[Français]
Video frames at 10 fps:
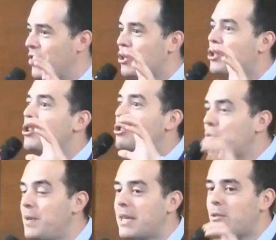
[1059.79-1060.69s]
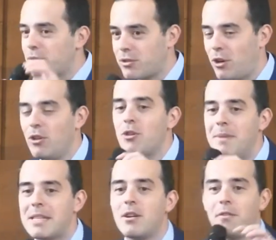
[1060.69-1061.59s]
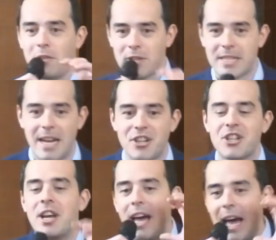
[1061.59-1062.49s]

Je suis content que mes enfants sachent,